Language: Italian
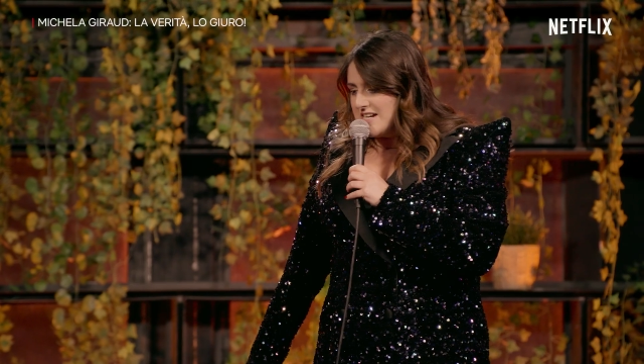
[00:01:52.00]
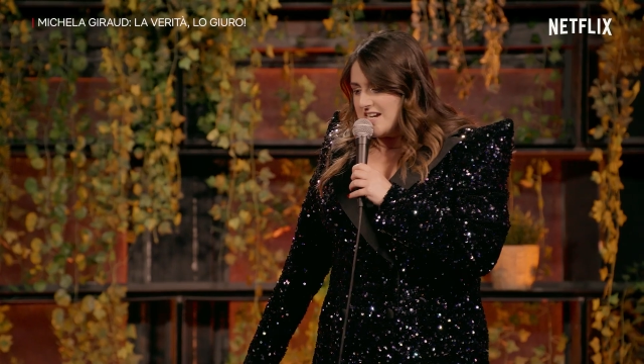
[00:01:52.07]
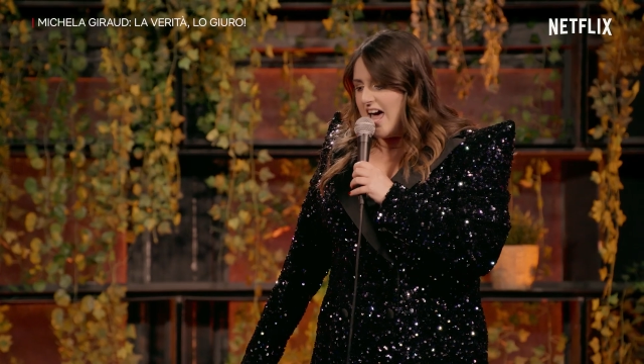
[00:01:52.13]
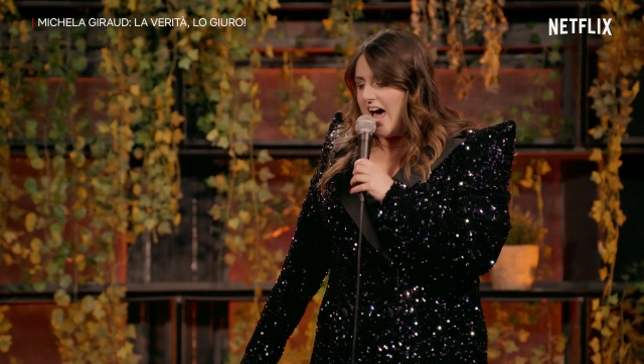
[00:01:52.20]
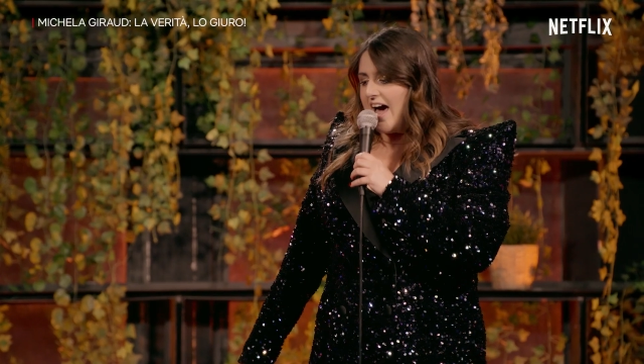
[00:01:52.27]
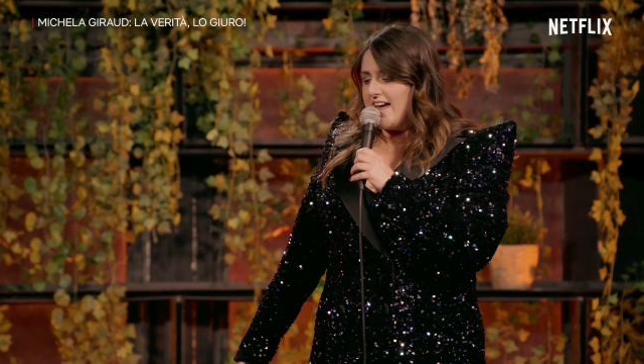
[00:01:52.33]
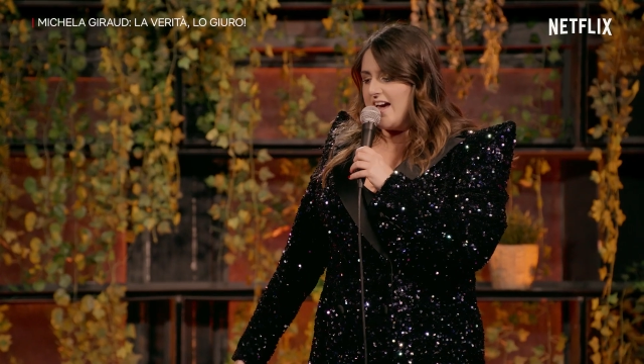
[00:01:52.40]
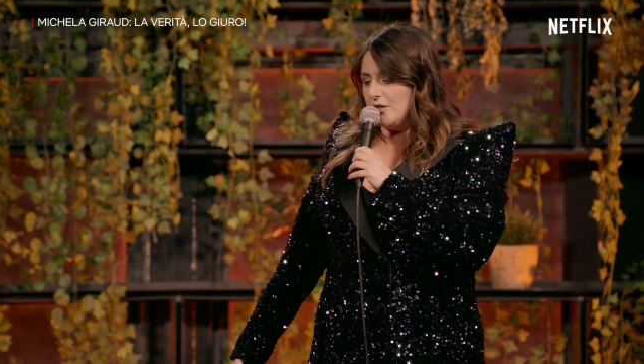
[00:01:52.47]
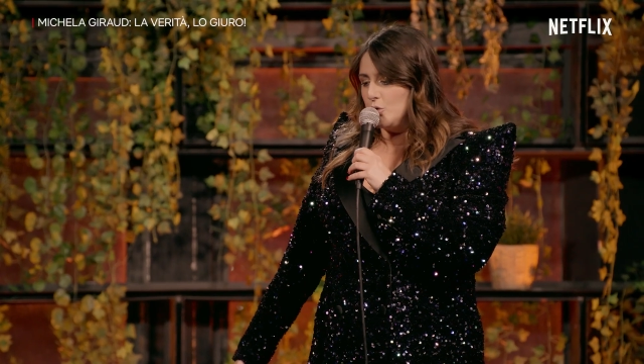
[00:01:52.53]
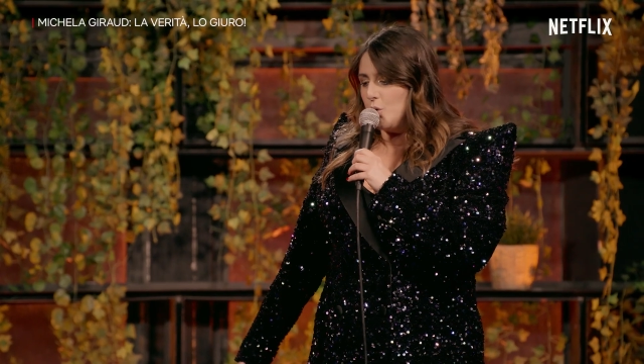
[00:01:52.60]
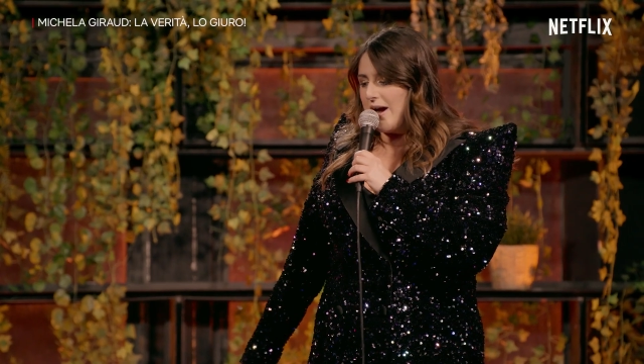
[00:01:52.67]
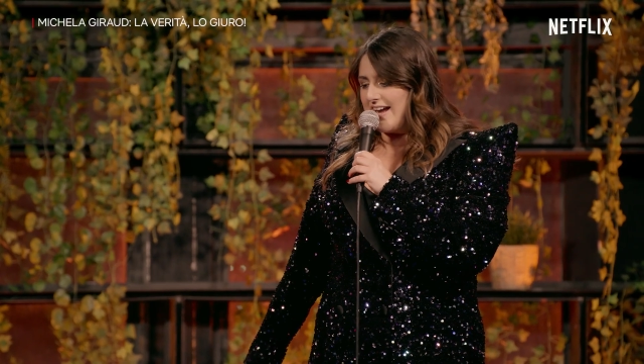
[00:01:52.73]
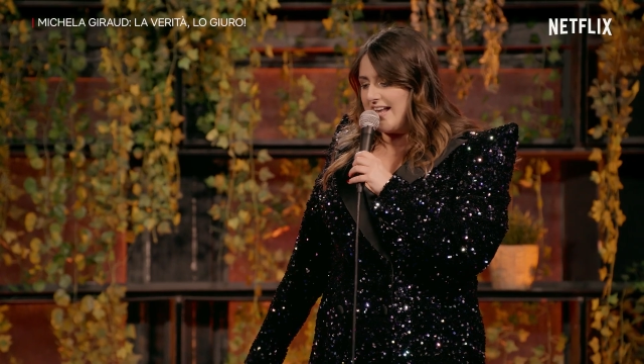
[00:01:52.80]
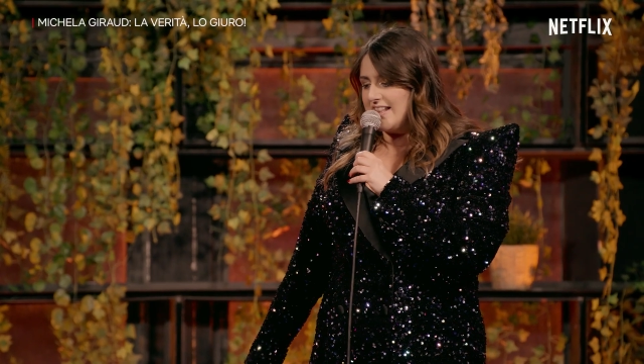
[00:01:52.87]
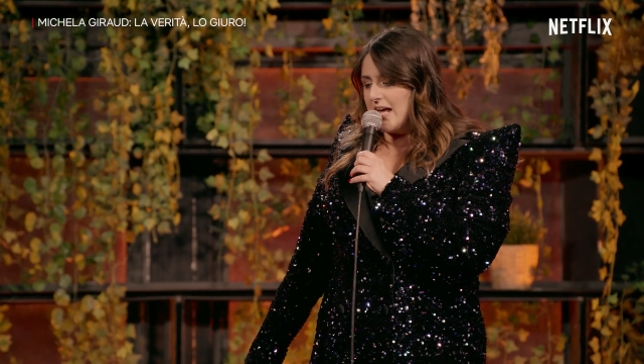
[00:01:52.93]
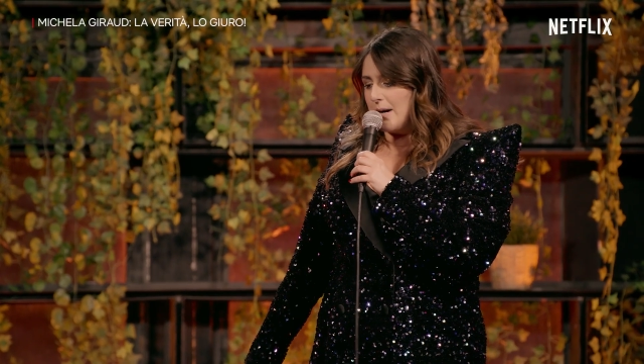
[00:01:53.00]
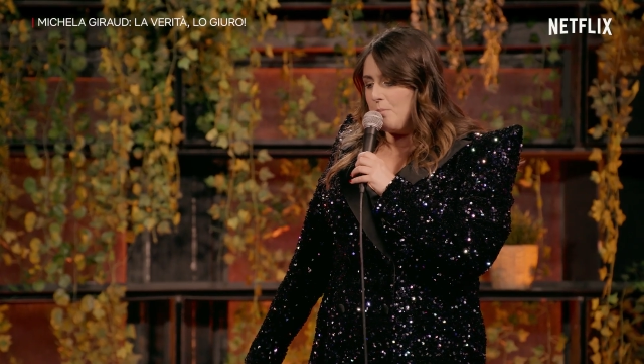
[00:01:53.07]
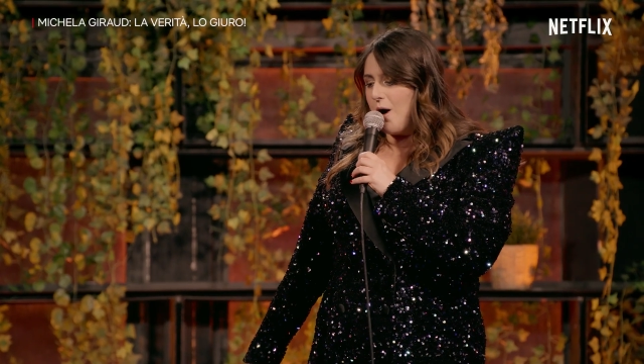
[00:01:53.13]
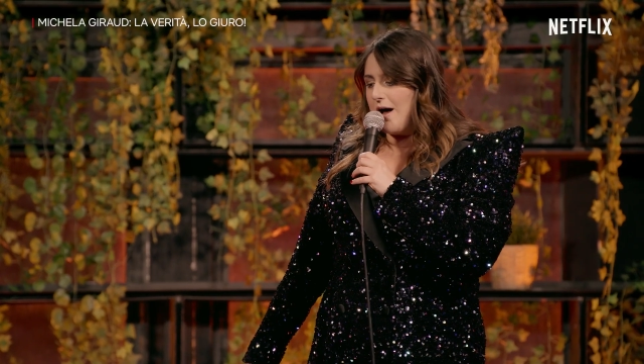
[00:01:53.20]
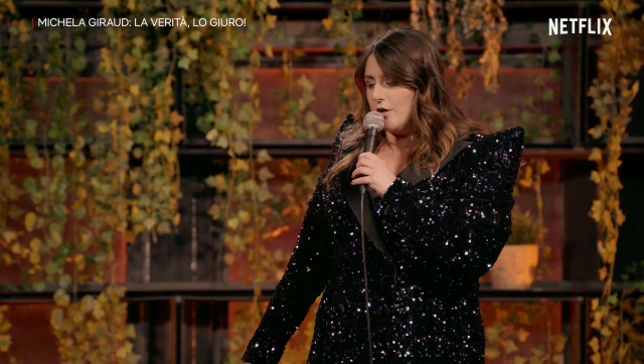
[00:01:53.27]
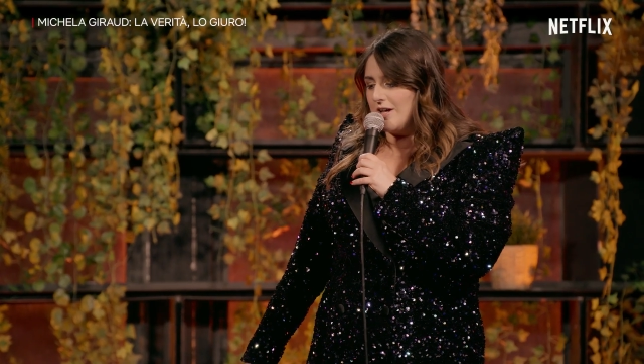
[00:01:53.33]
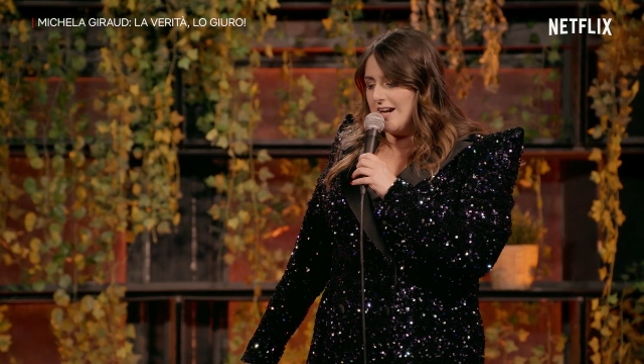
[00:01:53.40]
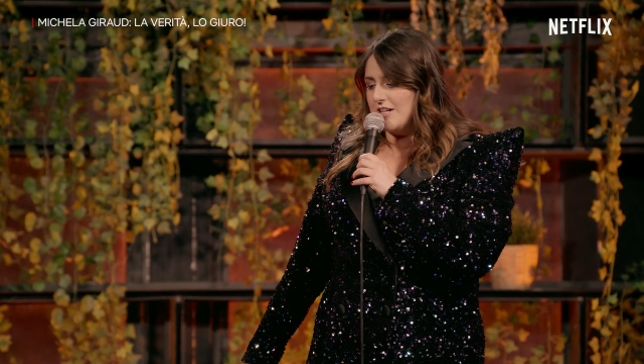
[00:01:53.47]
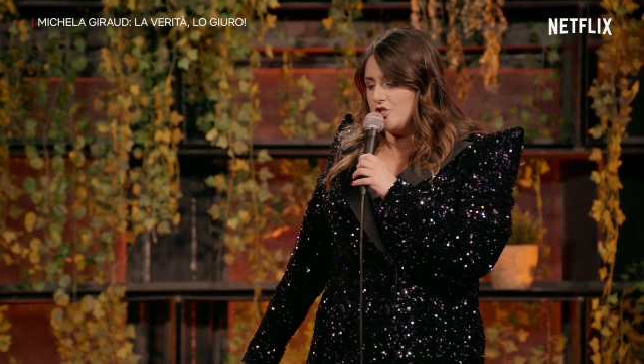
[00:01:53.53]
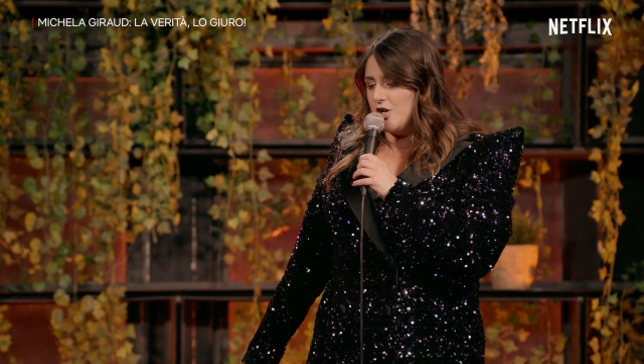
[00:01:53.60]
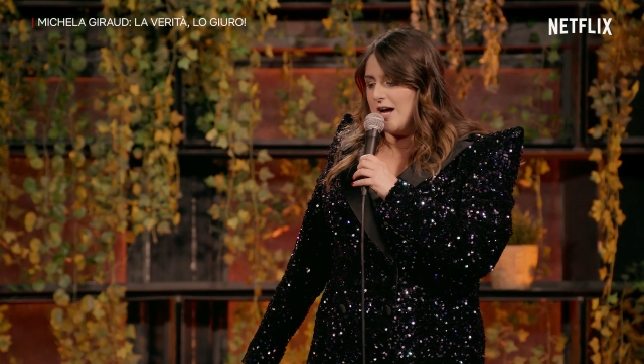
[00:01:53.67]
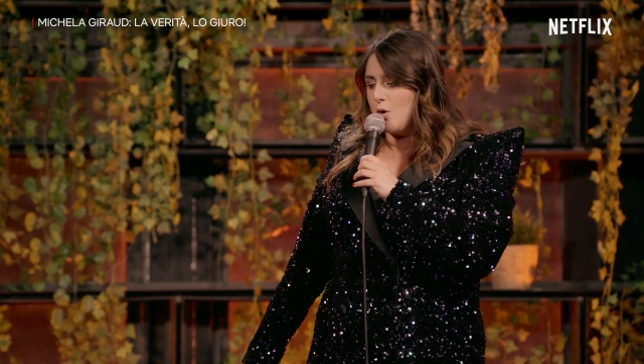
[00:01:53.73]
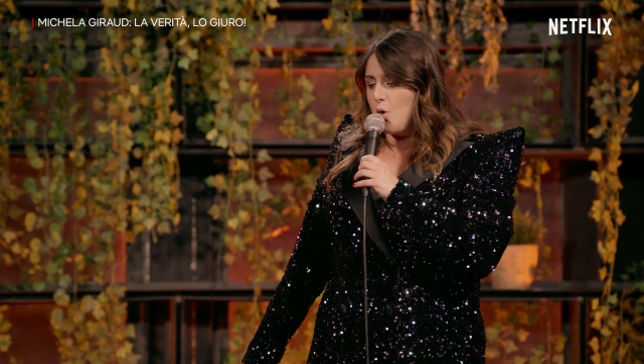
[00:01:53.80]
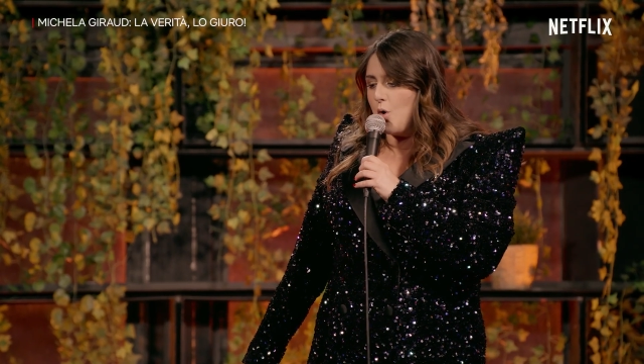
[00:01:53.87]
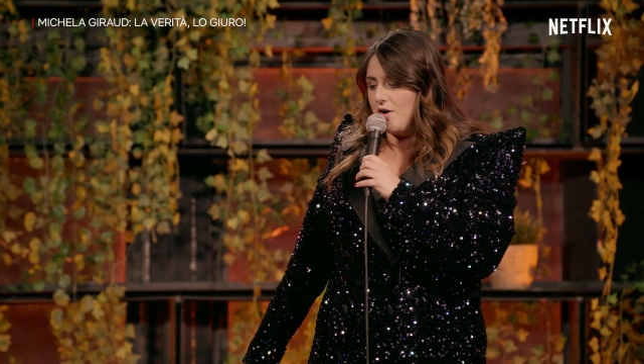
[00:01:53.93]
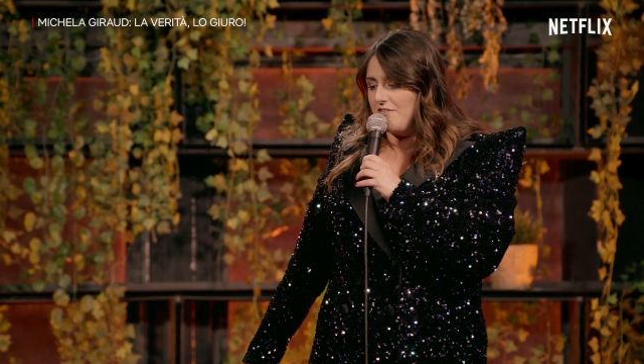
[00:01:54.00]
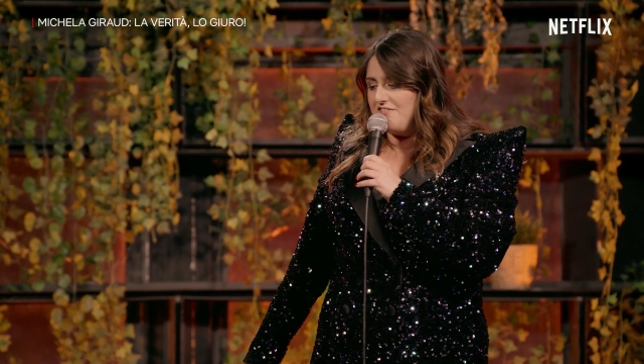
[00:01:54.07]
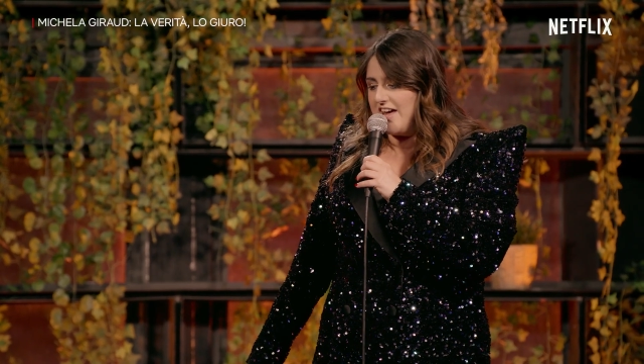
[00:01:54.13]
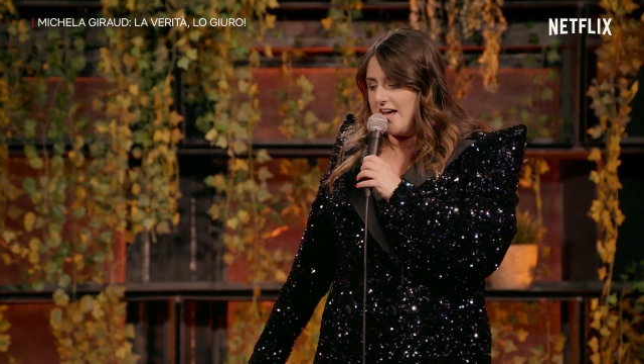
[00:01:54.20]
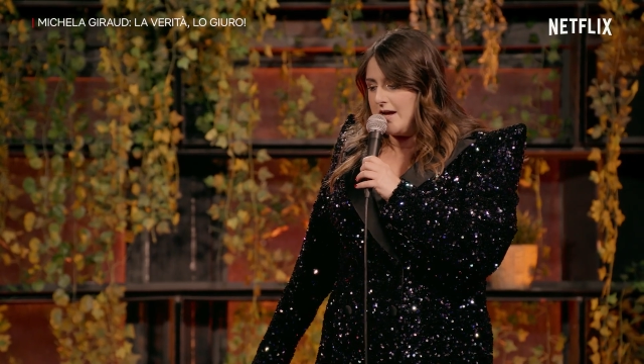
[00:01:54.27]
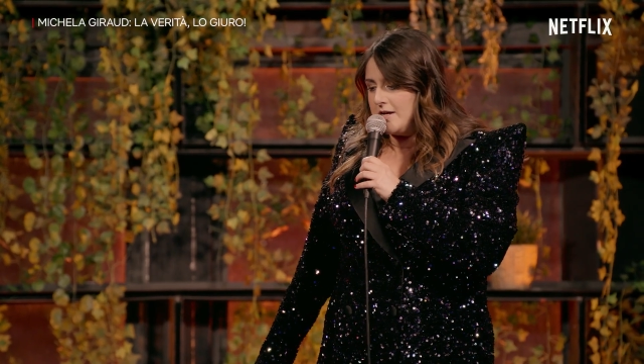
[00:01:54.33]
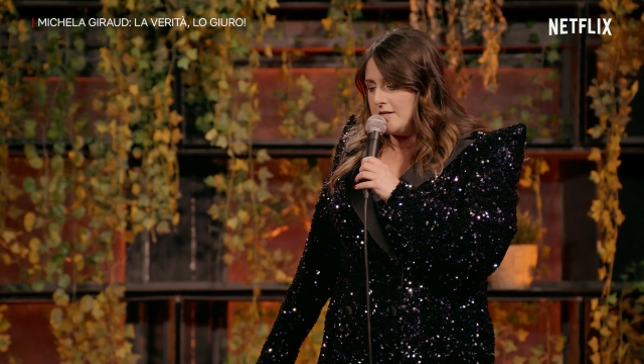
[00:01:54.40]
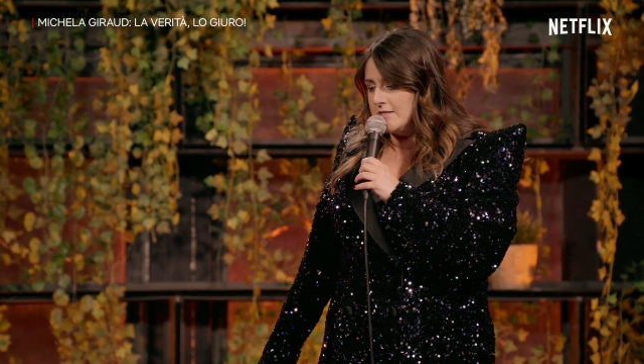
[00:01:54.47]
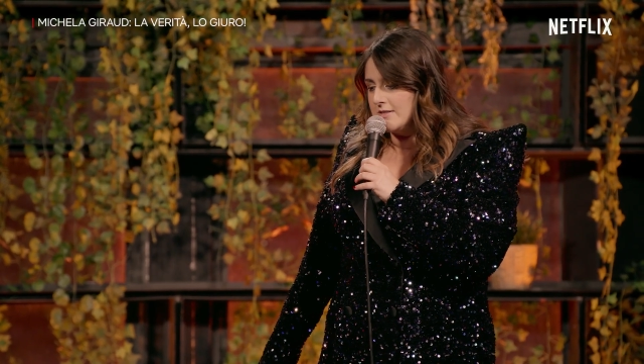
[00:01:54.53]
lei ha due Kinder Bueno della zona curvi